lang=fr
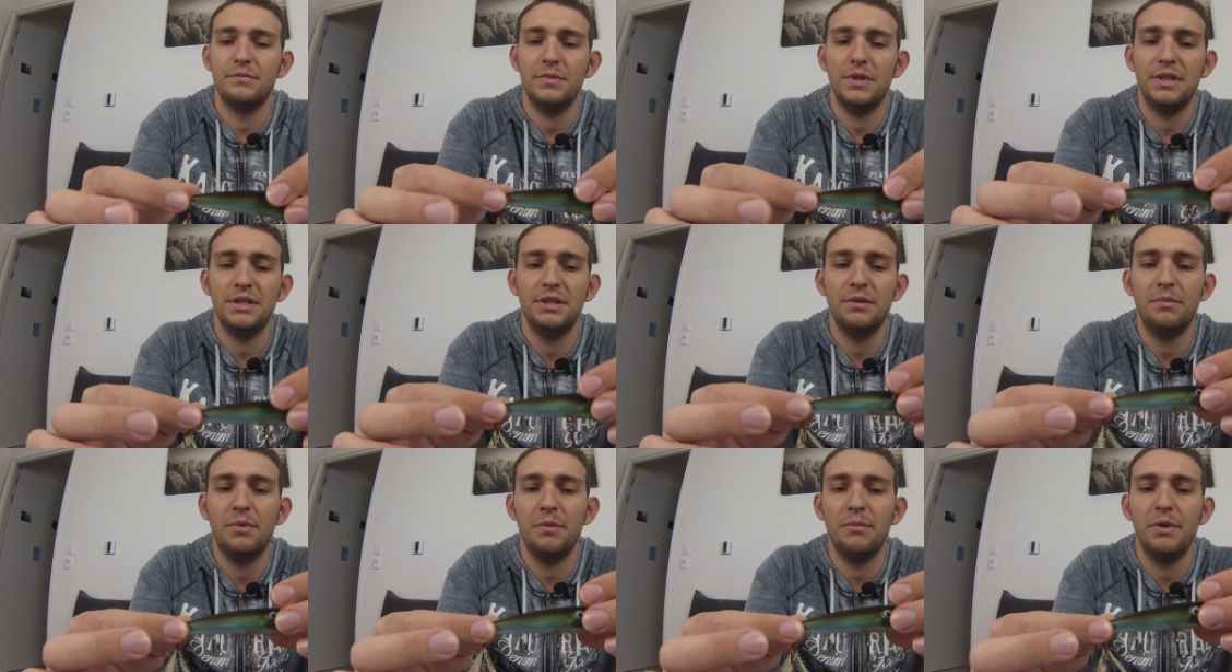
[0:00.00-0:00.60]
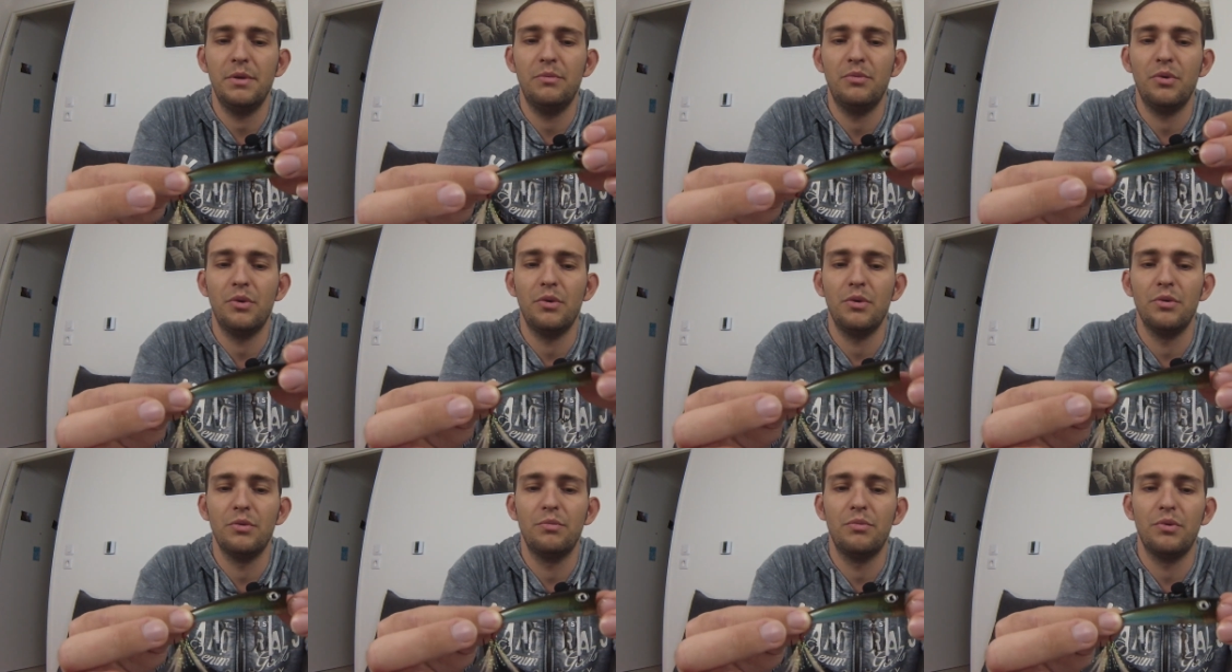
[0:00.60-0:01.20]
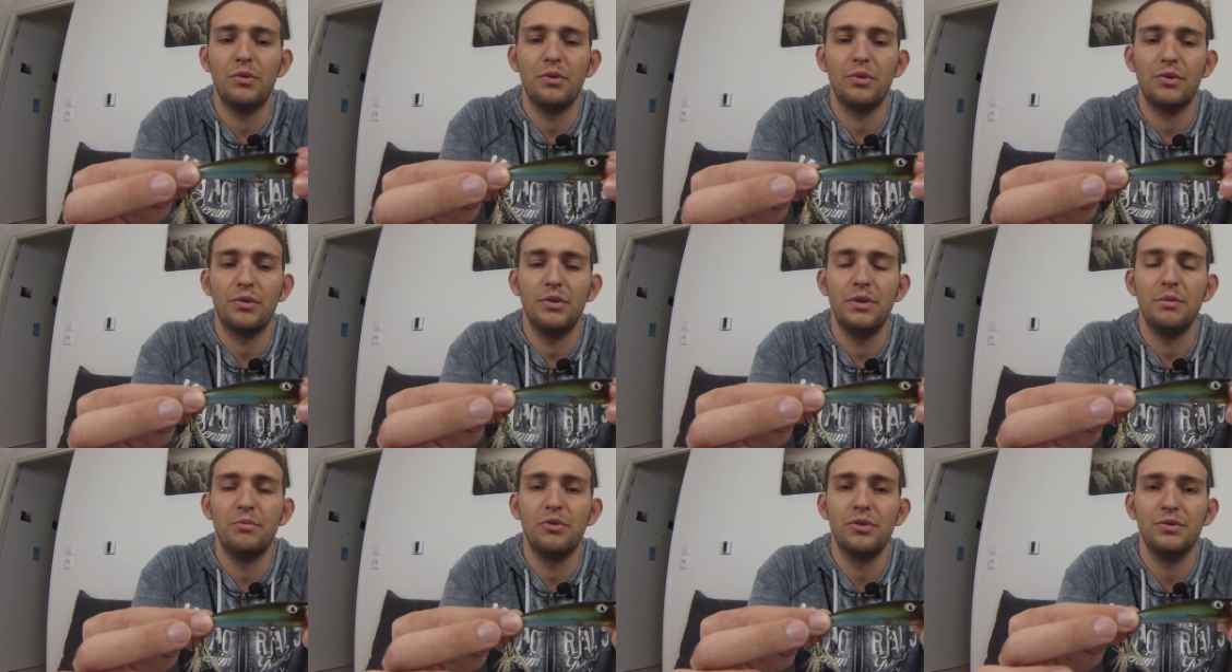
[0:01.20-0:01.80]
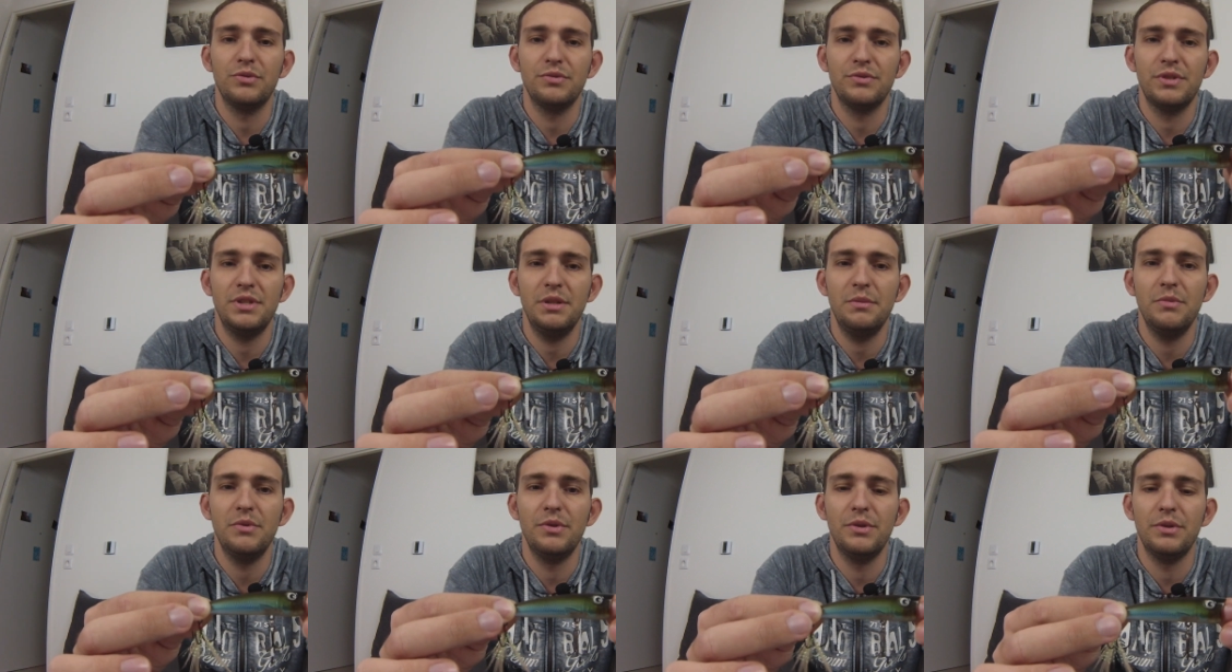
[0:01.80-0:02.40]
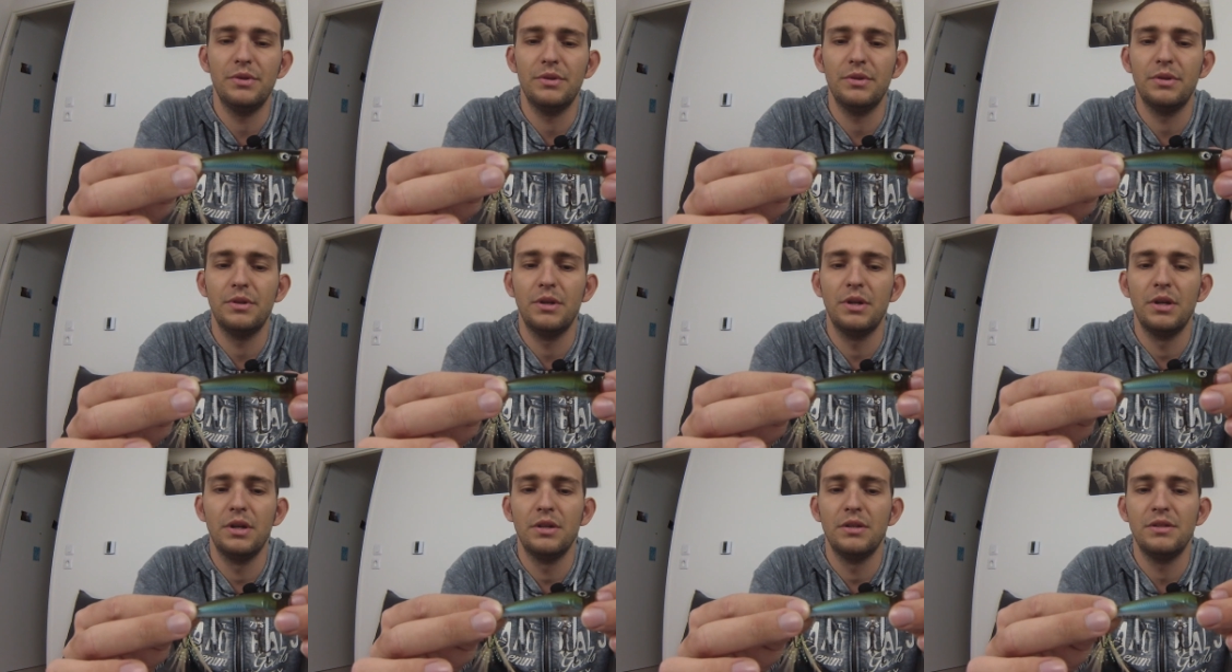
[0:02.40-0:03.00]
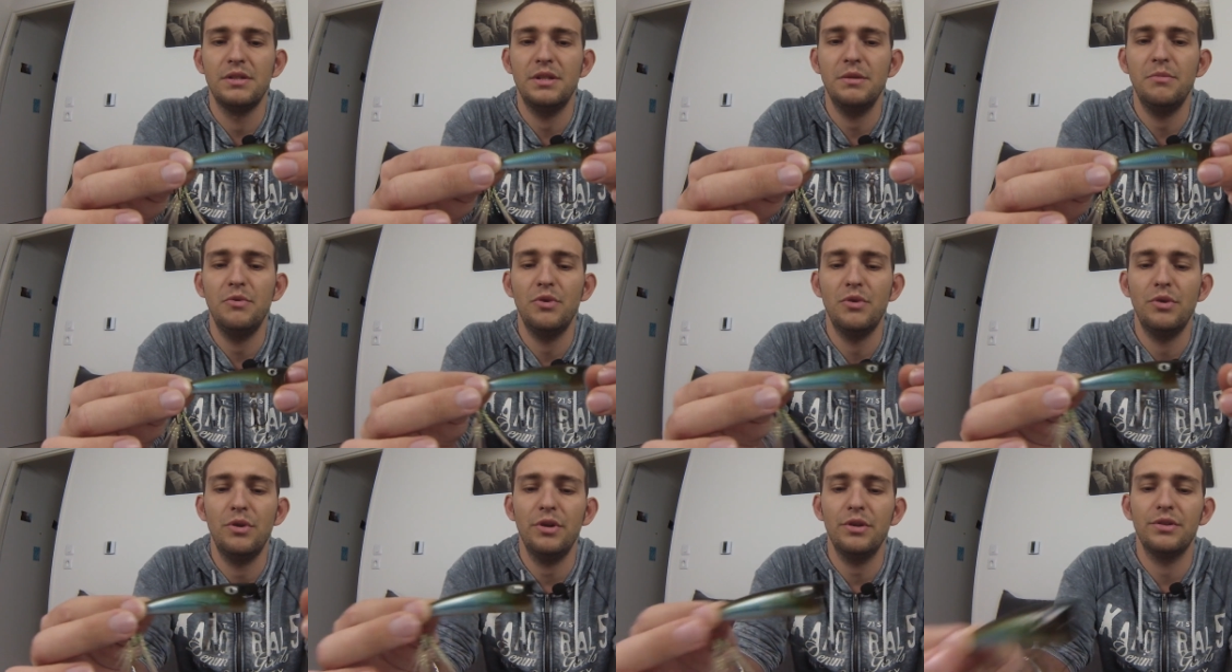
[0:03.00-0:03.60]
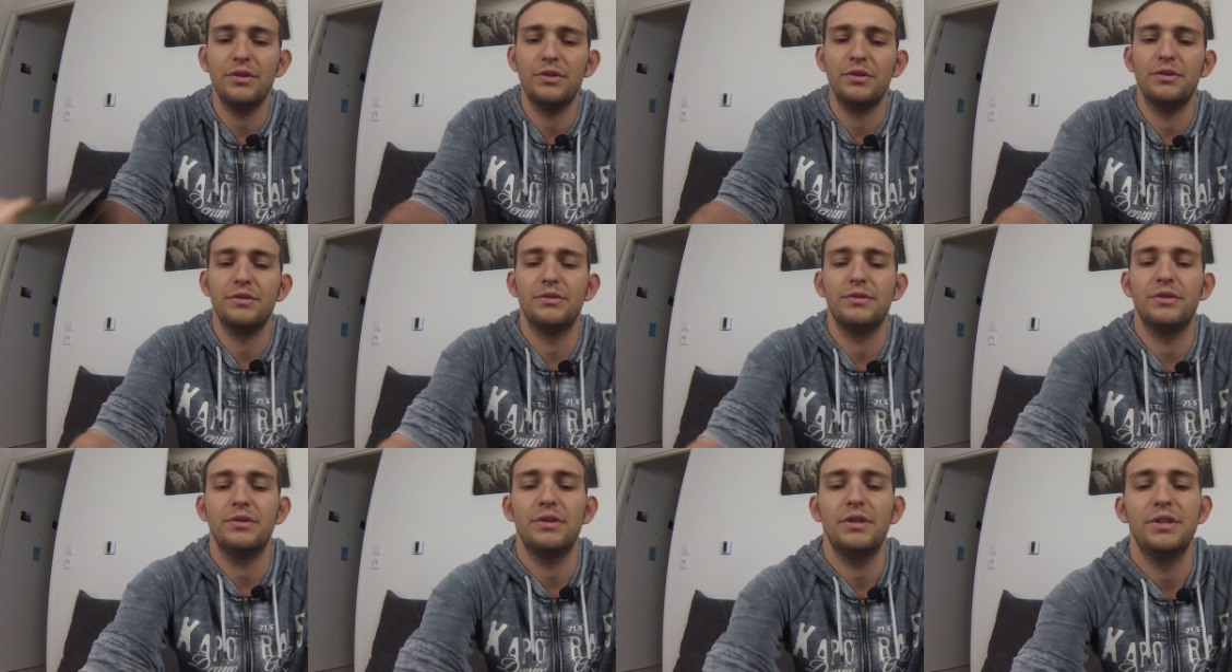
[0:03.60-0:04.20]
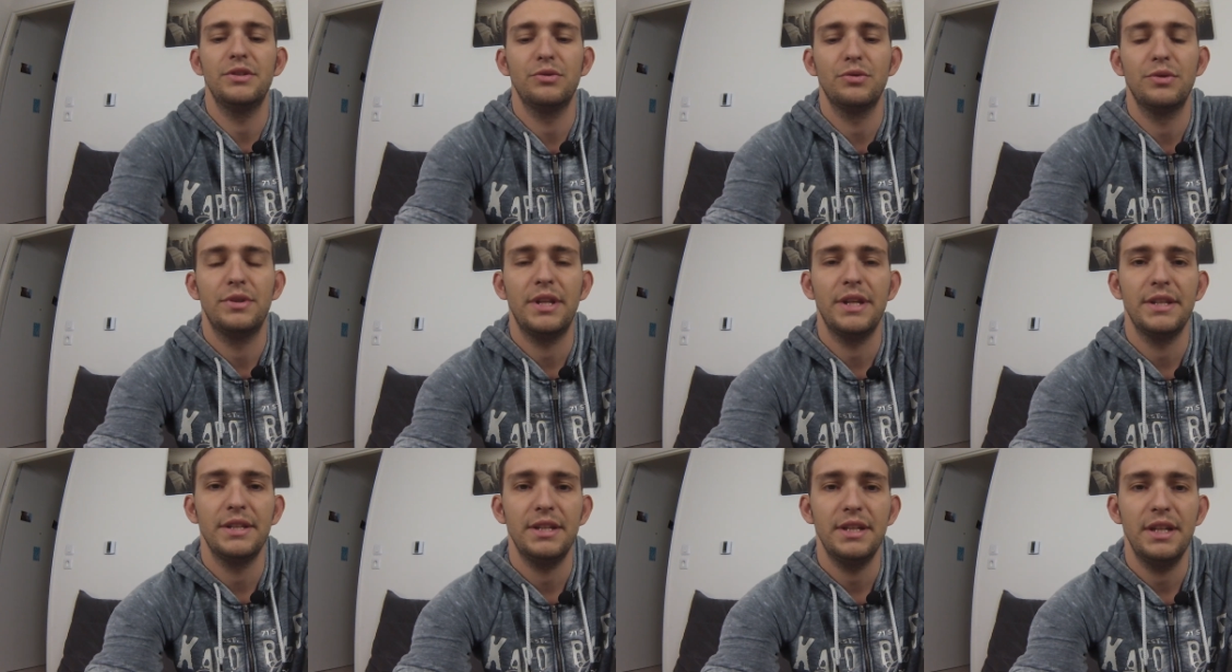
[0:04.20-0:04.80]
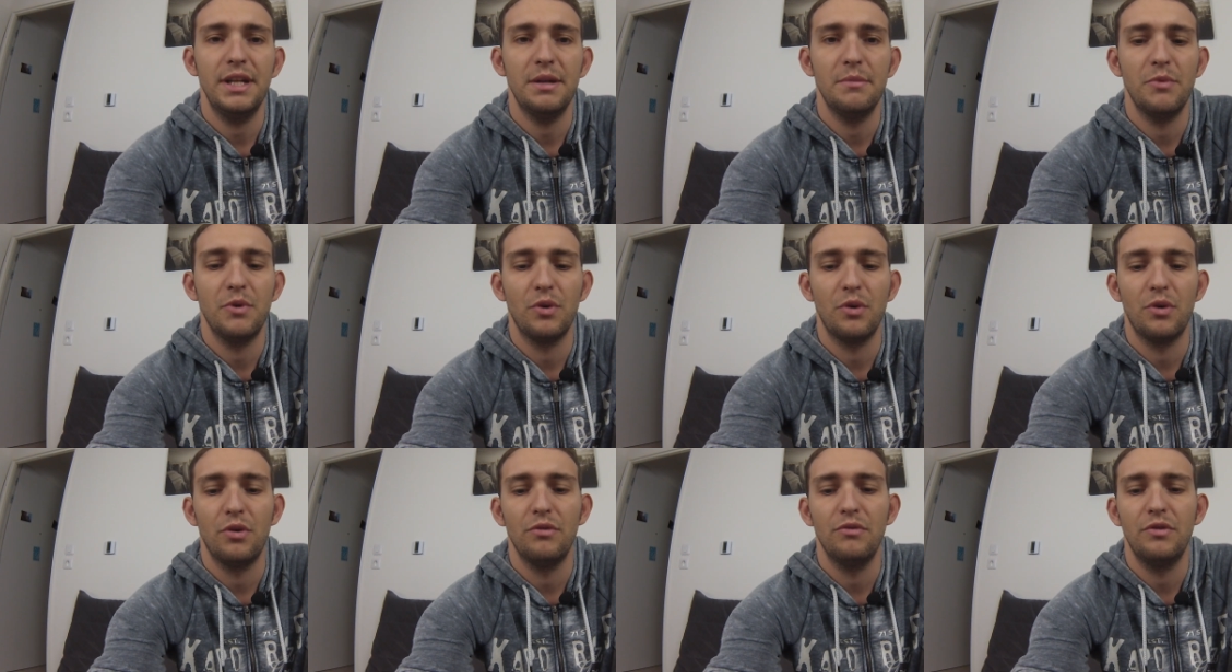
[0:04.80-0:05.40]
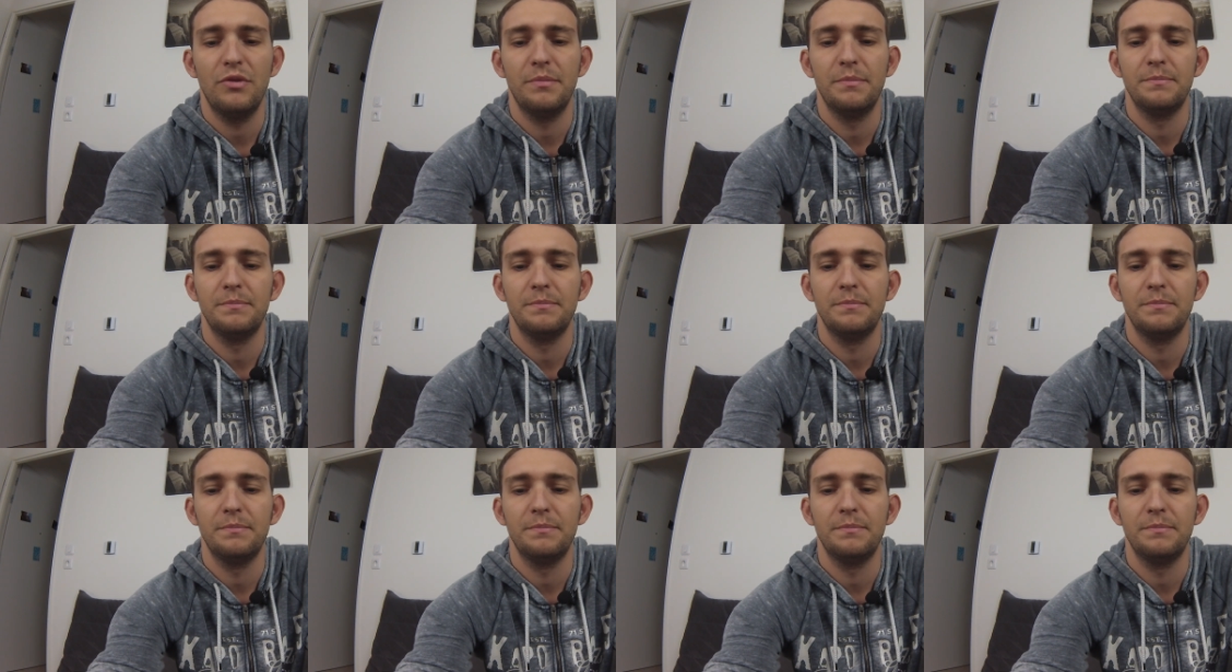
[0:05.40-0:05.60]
Et c'est pas mal pour, euh, pour, que les poissons ciblent, euh, ciblent l'heure dans, les eaux teintées de la mangrove.